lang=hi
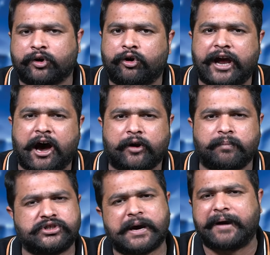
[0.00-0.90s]
हो रहा है और
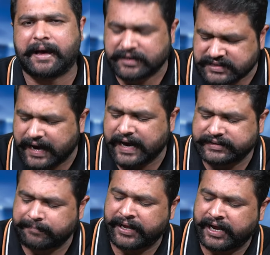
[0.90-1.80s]
मुझे बड़ा मजा आया
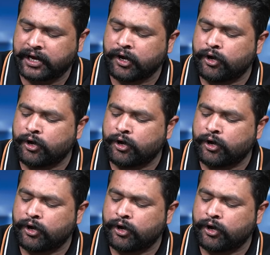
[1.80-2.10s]
जब मैंने